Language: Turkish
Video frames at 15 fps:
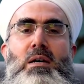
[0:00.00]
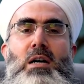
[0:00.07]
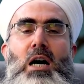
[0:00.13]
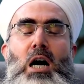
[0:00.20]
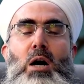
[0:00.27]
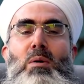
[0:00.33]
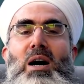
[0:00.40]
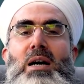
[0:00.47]

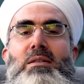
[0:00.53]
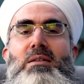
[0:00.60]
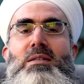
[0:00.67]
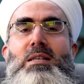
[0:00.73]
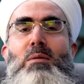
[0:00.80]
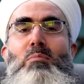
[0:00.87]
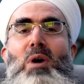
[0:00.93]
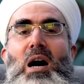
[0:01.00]

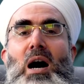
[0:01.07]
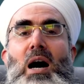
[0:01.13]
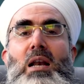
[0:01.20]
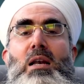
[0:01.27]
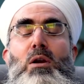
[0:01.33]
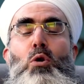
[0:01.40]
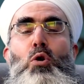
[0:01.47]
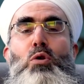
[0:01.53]
havadise
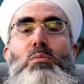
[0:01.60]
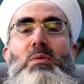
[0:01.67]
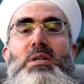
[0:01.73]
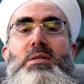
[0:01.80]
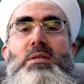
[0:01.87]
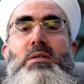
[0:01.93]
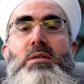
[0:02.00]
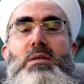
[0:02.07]
mahal
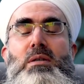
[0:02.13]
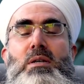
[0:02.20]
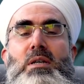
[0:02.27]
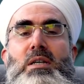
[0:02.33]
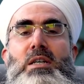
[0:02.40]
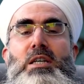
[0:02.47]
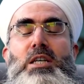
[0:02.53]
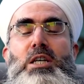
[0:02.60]
olması
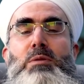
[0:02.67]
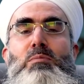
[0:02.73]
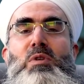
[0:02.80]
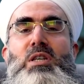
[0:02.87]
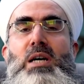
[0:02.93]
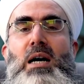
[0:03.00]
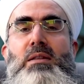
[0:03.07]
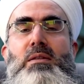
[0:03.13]

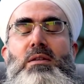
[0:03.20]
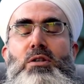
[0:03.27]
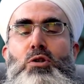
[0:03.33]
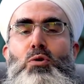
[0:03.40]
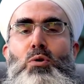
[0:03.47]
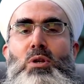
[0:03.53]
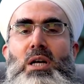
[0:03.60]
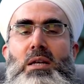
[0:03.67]
imkan
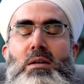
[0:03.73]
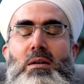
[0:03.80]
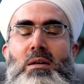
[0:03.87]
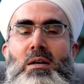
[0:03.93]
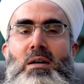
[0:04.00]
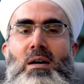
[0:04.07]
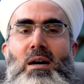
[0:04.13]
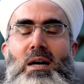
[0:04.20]
dışı olan
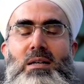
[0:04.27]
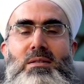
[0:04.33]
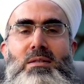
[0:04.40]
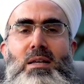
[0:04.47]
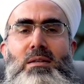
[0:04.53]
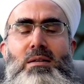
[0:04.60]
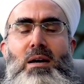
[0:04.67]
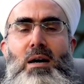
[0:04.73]

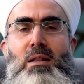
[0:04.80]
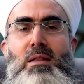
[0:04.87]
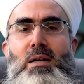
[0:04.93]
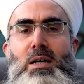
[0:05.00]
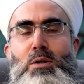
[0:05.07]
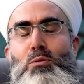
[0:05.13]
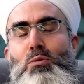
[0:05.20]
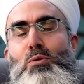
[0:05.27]
Hazreti
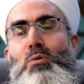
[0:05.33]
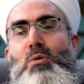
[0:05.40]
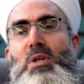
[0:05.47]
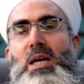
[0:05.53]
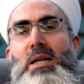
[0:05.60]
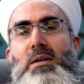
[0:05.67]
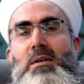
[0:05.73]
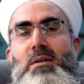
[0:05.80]
Allah
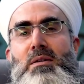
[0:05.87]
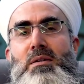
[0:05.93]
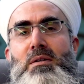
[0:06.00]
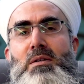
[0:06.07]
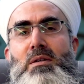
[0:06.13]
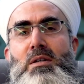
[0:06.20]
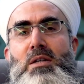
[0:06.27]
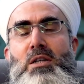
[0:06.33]
dururken,
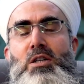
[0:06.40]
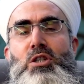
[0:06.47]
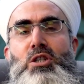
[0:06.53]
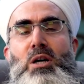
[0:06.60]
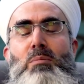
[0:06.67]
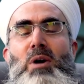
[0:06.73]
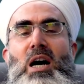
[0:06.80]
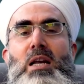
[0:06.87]

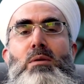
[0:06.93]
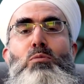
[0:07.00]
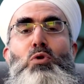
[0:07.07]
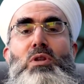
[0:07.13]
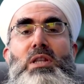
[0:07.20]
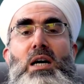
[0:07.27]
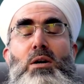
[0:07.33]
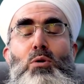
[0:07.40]
cemali
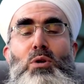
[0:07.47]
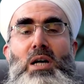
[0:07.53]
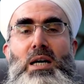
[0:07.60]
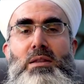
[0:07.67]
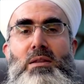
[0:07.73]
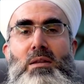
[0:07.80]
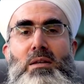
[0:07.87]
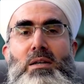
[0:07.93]
mutlak
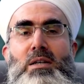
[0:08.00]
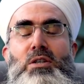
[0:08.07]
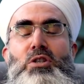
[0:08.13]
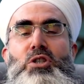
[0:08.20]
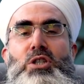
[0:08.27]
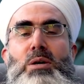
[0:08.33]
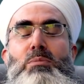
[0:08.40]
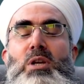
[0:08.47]
olan,
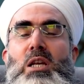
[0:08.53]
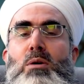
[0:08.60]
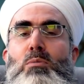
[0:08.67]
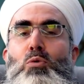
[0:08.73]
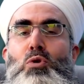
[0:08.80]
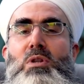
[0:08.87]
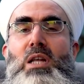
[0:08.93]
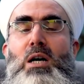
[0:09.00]
cemili
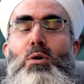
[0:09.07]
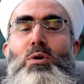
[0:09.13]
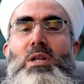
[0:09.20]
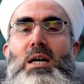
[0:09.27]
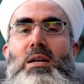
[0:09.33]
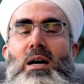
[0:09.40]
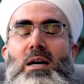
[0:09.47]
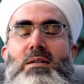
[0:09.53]
mutlak
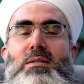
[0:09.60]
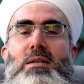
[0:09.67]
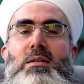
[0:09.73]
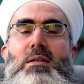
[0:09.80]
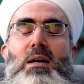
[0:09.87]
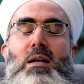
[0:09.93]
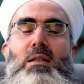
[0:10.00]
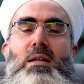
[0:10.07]
olan
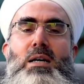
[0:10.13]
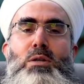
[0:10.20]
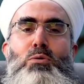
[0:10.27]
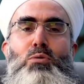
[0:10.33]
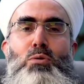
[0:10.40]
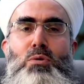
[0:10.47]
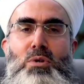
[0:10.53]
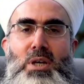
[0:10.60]
Hazreti Allah
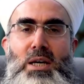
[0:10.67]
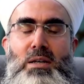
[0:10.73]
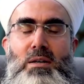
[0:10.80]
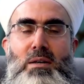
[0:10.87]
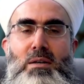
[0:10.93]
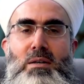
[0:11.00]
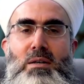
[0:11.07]
dururken,